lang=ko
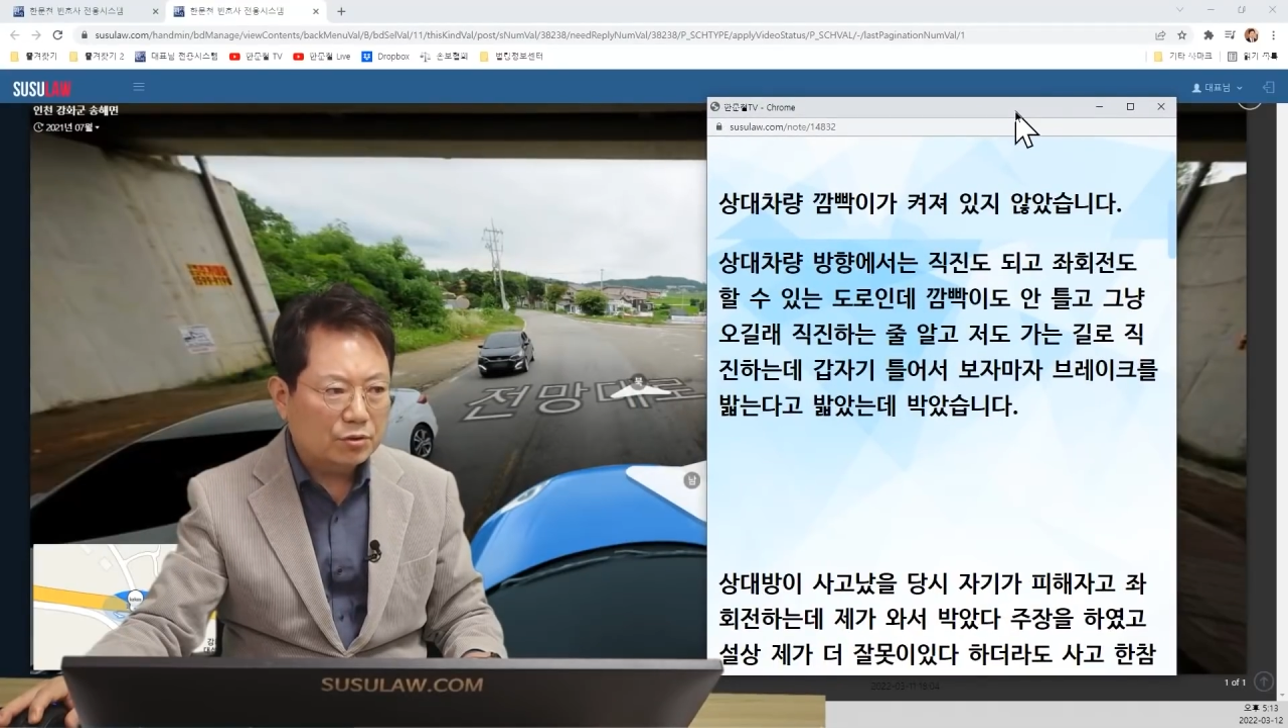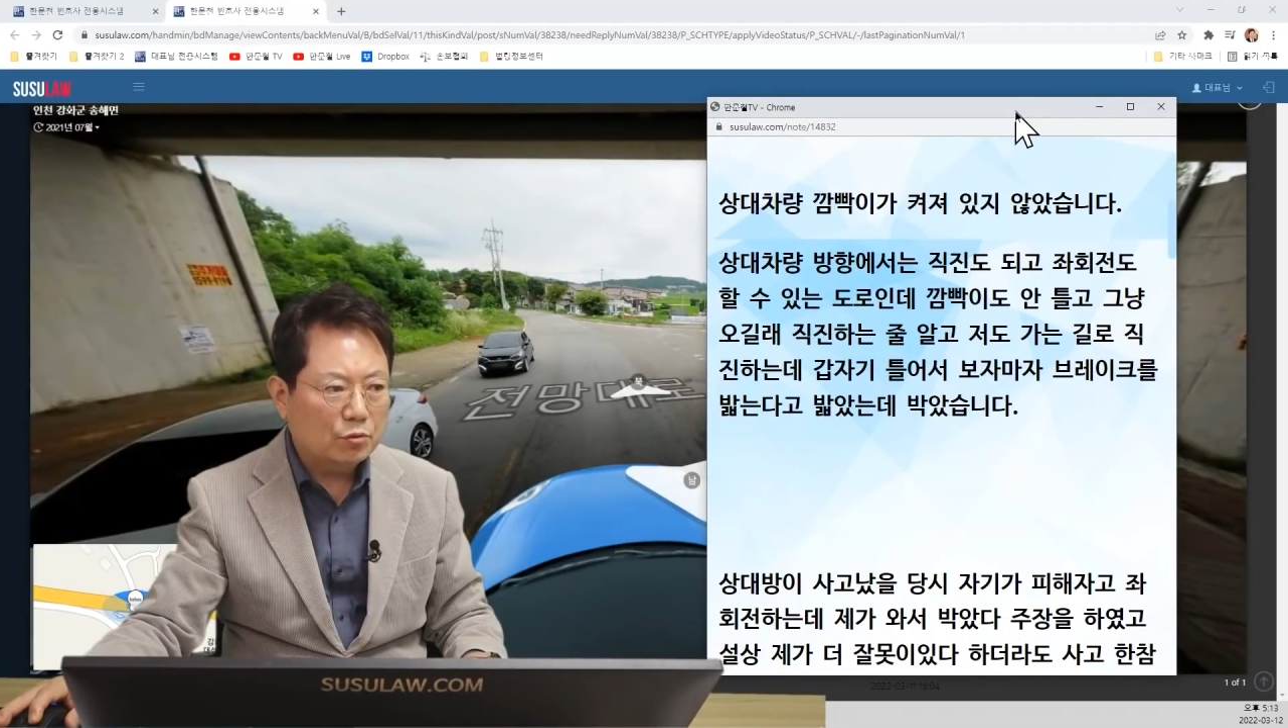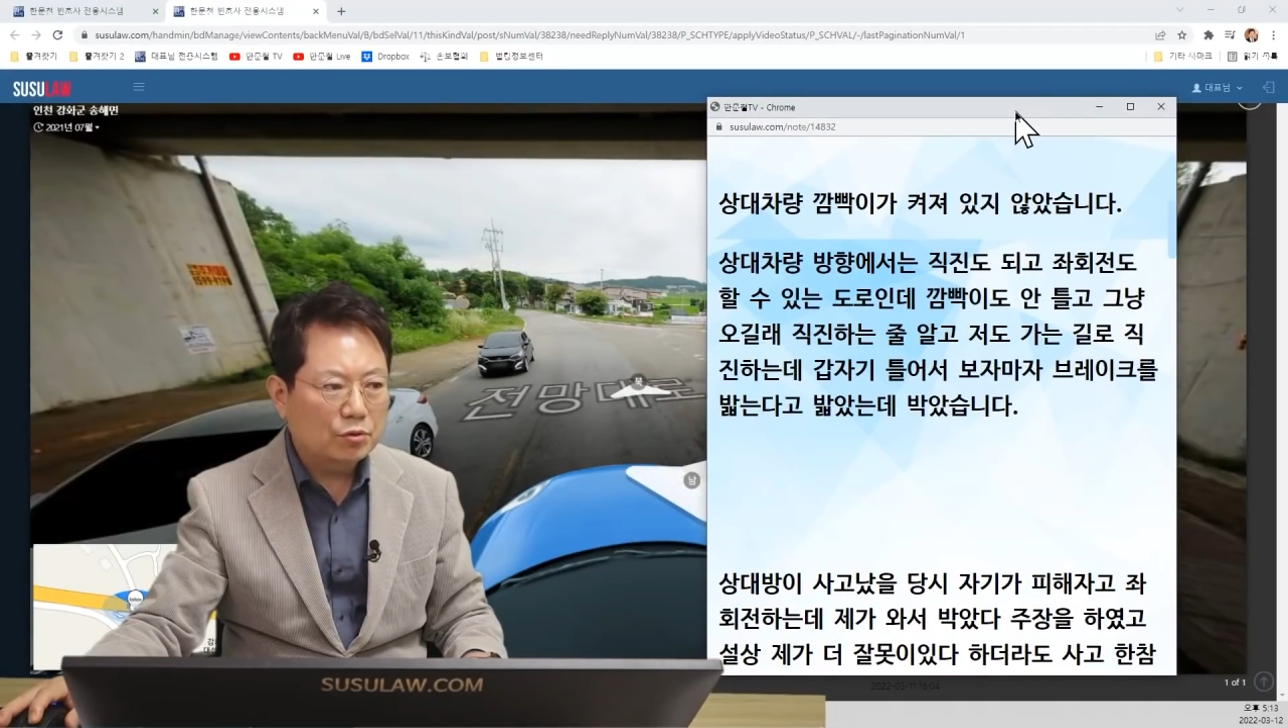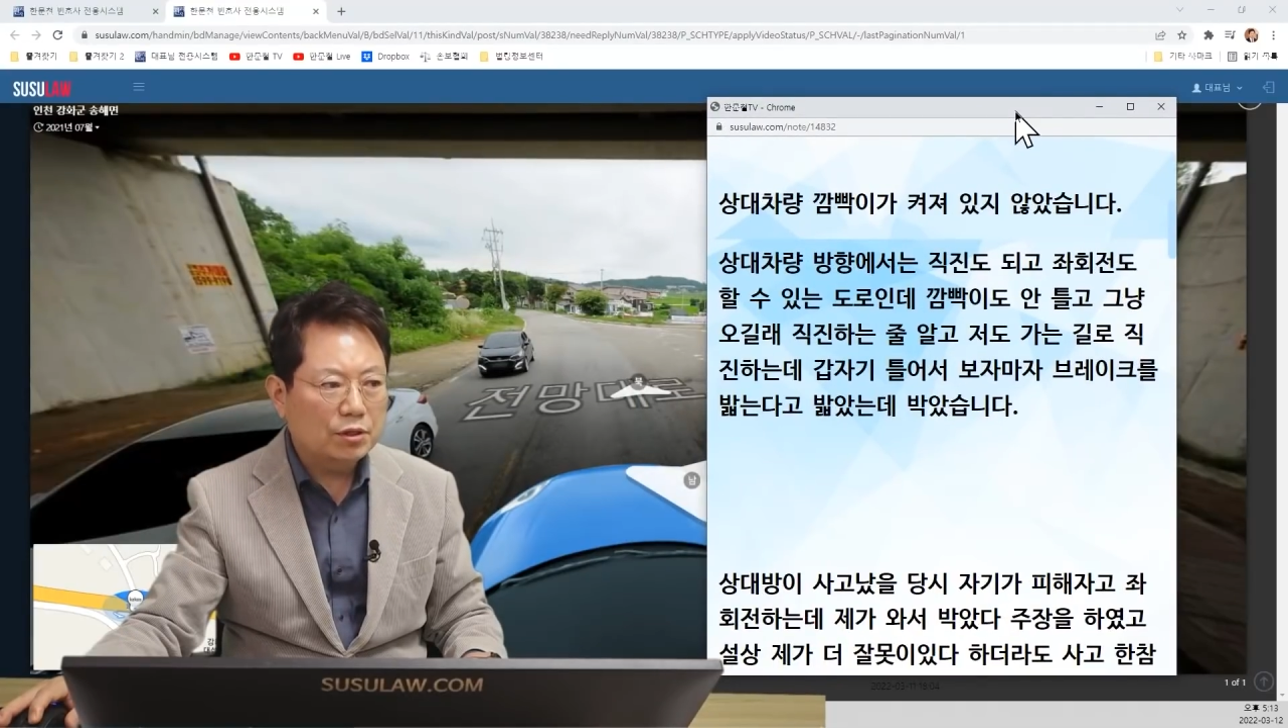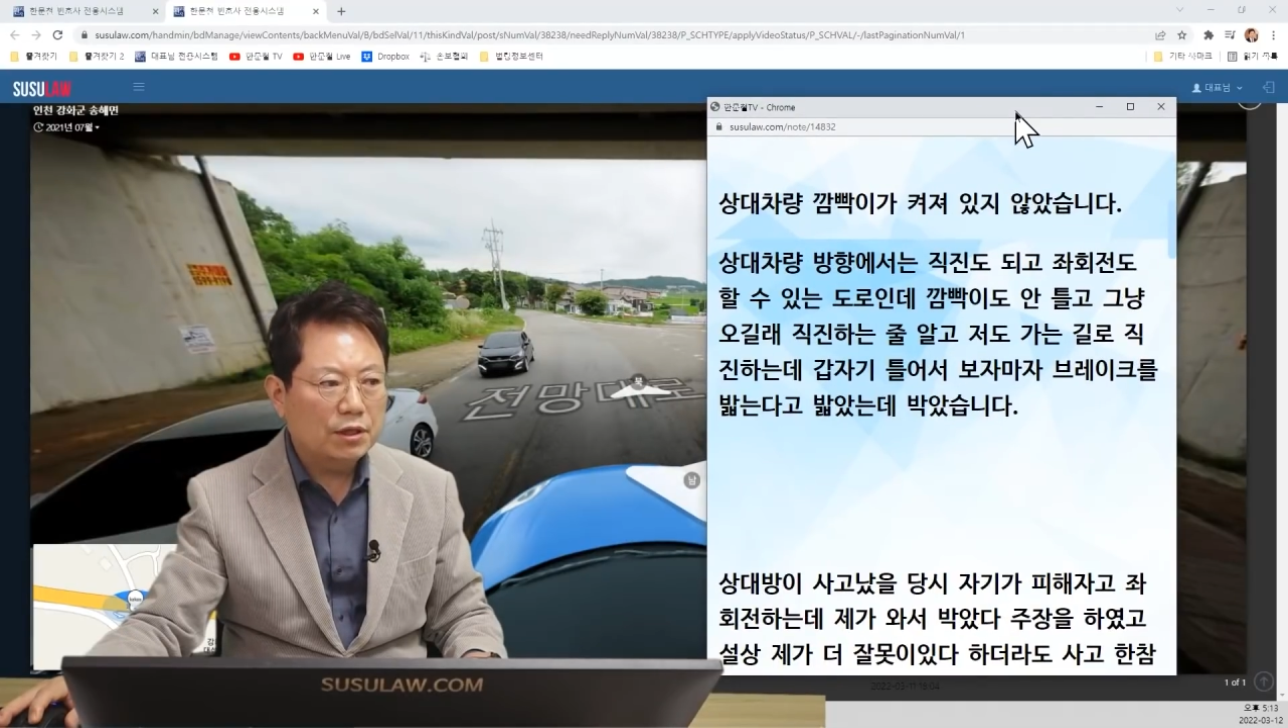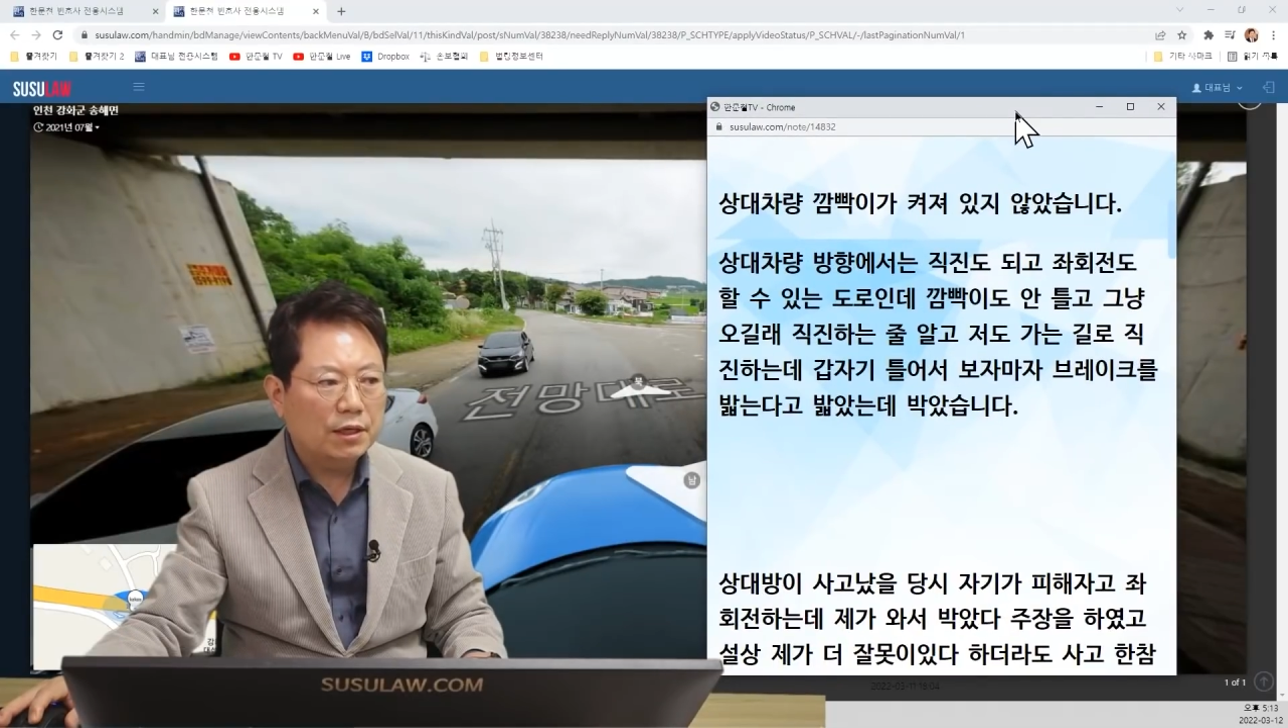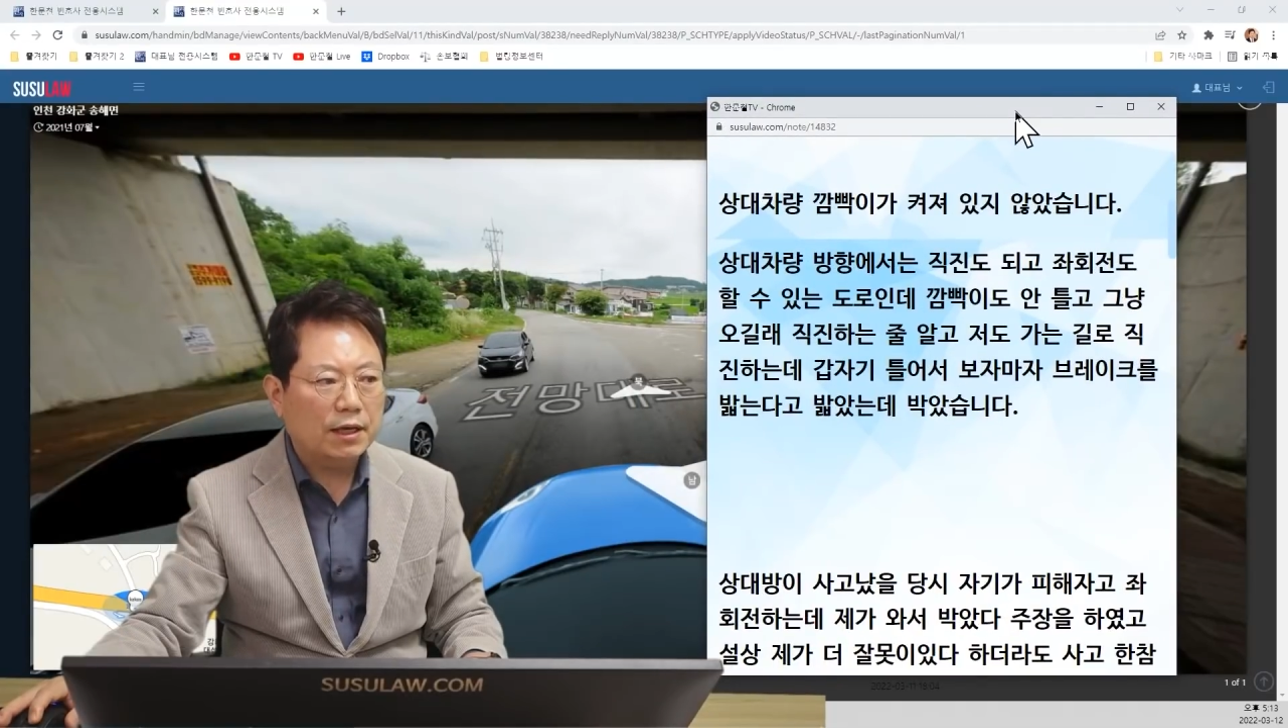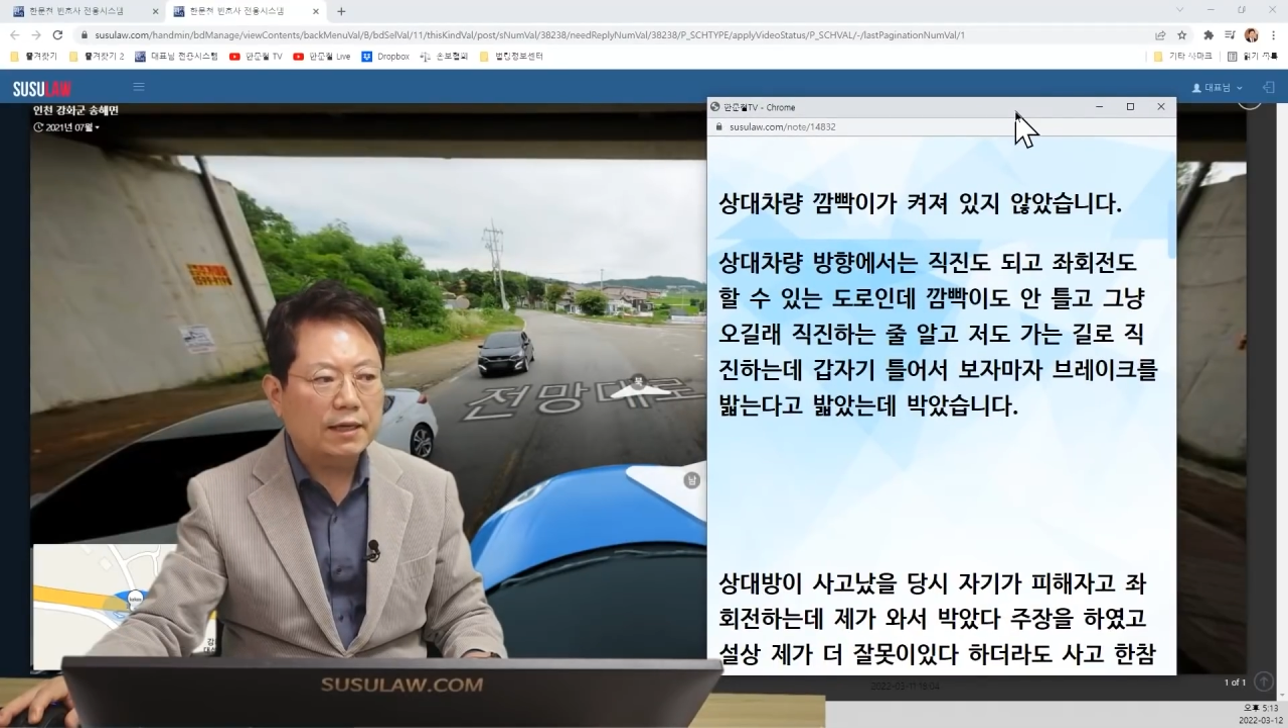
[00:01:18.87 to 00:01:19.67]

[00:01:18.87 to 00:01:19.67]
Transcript: 켜고 오길래